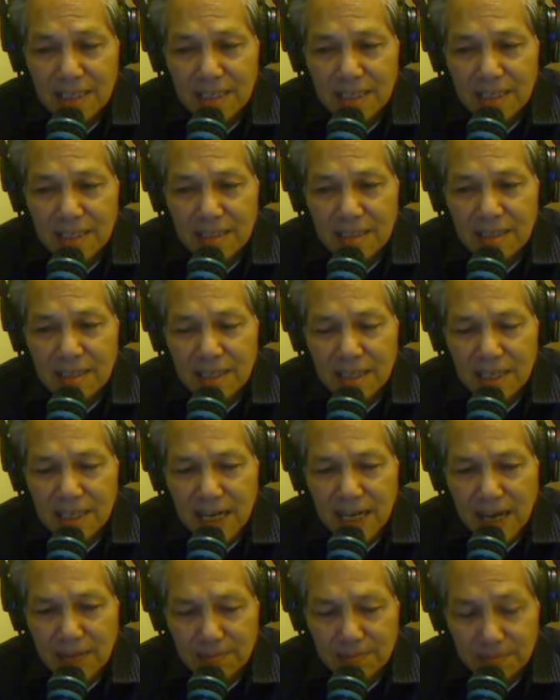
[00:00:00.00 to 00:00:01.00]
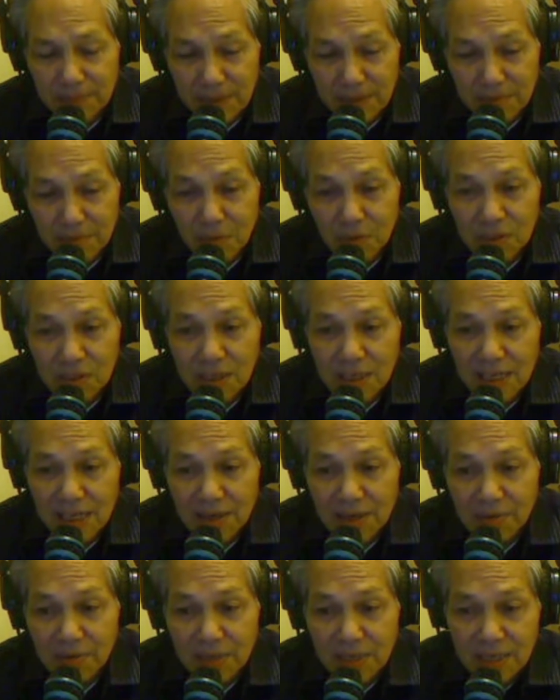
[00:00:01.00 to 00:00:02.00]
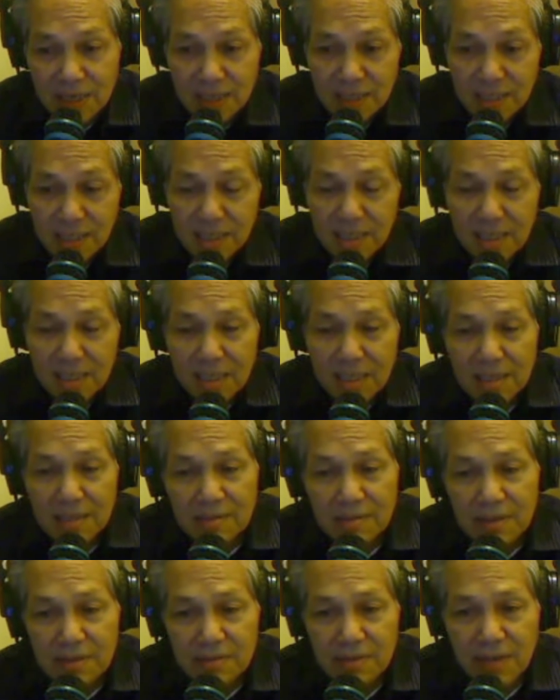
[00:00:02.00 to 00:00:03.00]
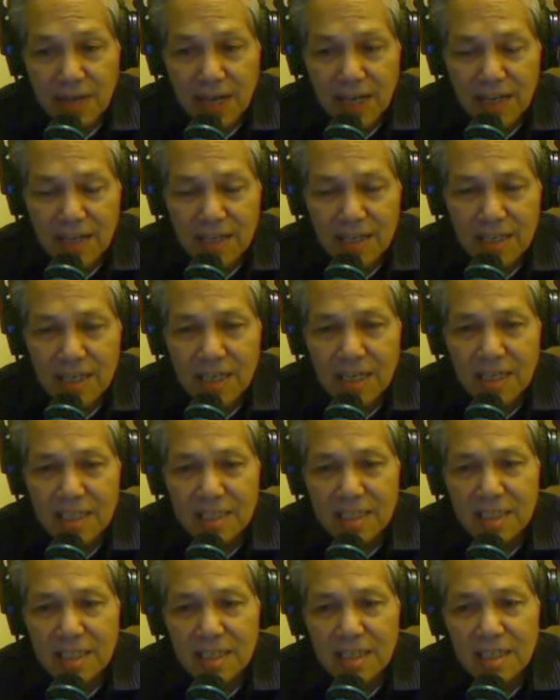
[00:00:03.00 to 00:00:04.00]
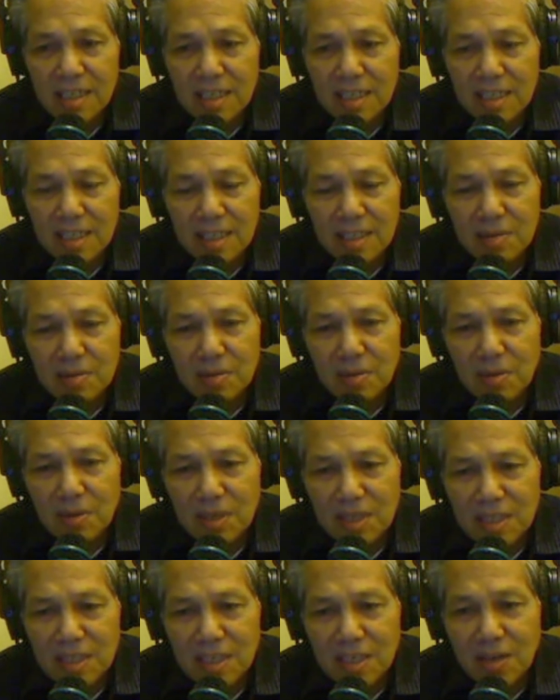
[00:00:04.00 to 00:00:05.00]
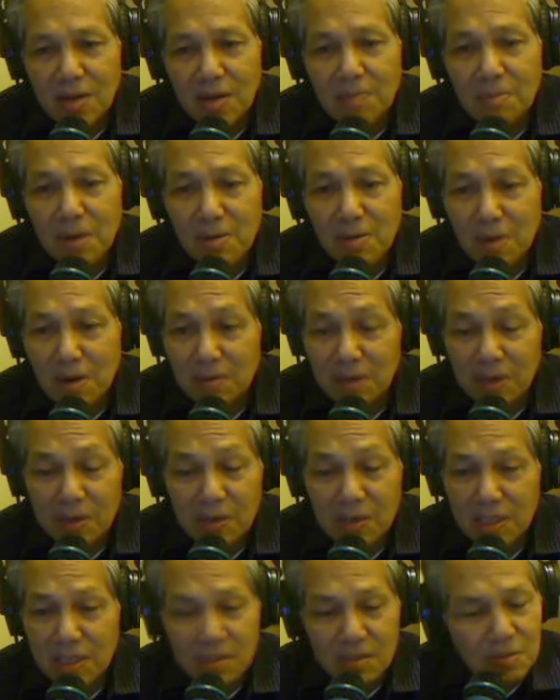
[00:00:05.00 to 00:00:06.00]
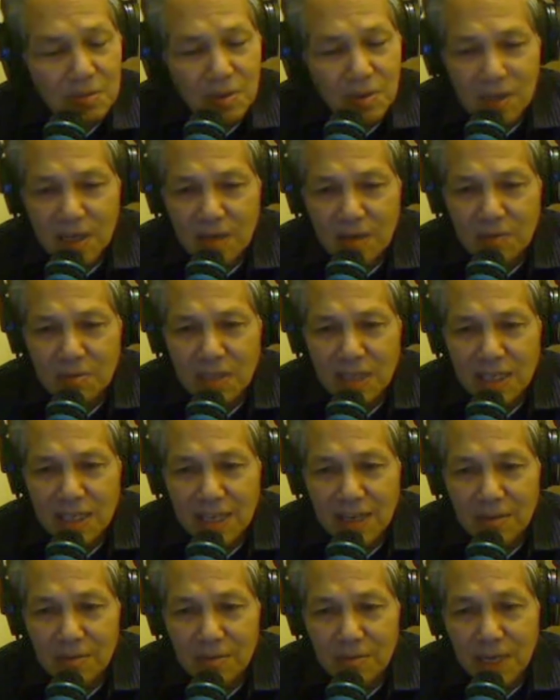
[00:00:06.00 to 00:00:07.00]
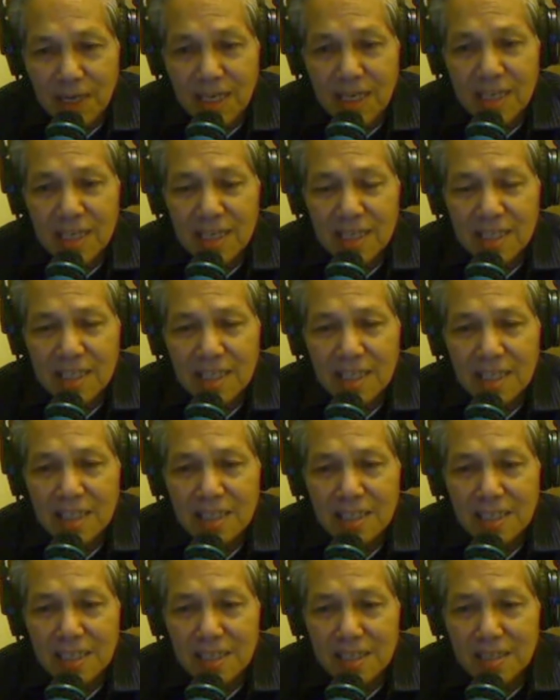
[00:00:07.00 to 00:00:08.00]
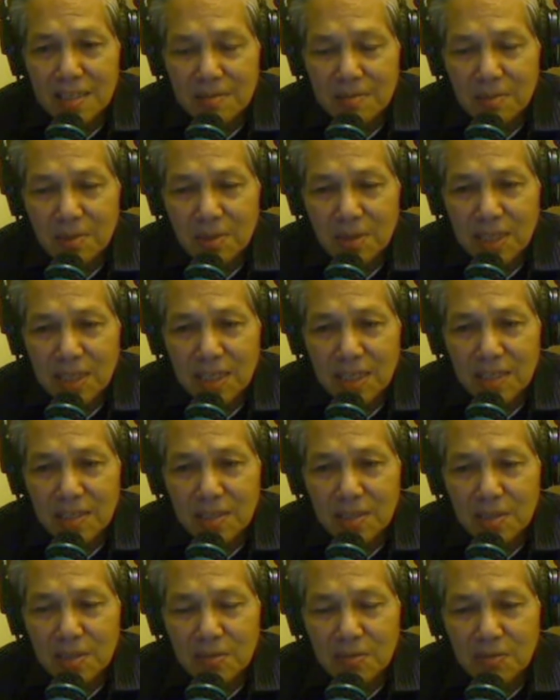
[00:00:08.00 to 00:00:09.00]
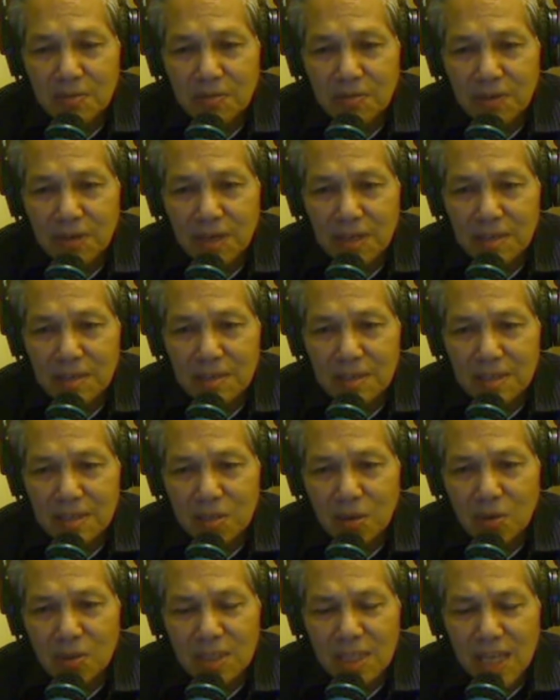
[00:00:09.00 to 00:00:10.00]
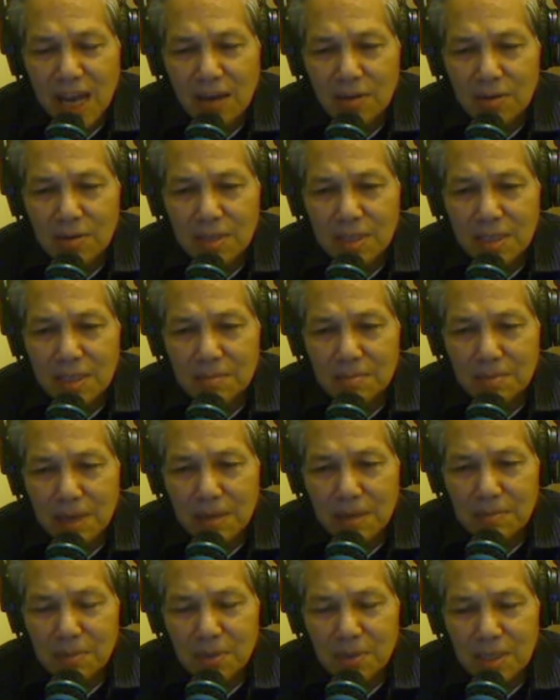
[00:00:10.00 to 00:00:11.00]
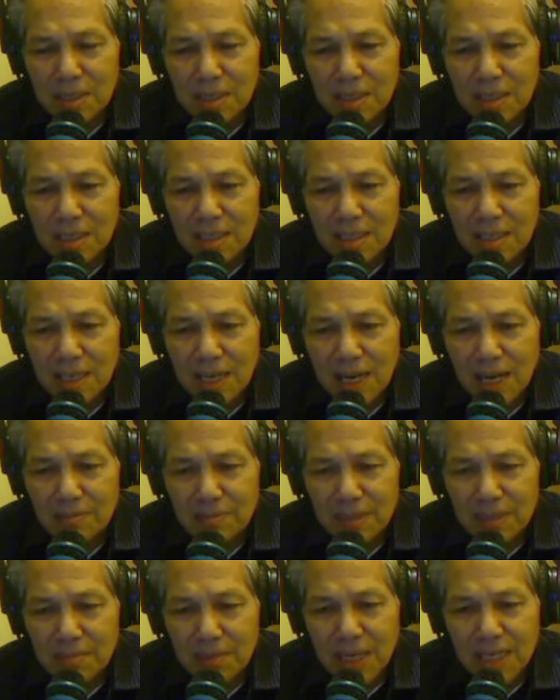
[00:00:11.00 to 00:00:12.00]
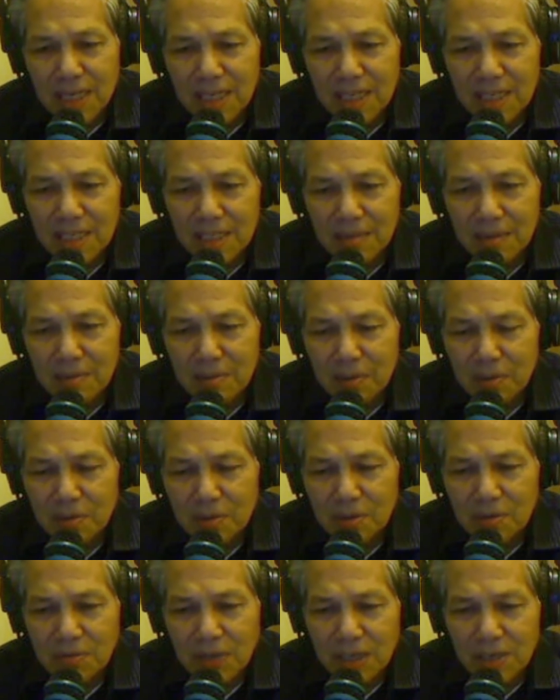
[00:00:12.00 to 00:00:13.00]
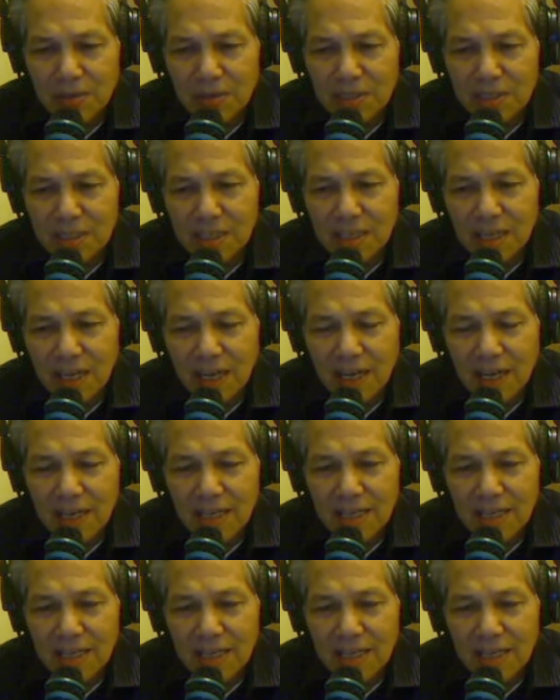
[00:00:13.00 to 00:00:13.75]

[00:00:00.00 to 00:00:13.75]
trước làm ờ, bộ tư lệnh hải quân này vâng, và nghĩa là những người như chúng tôi người góp máu bảo vệ quê hương chúng tôi không thể để mà nhìn một cái ờ, tôn giáo mà muốn làm tầm bậy thì bắt buộc chúng tôi phản đối nhất là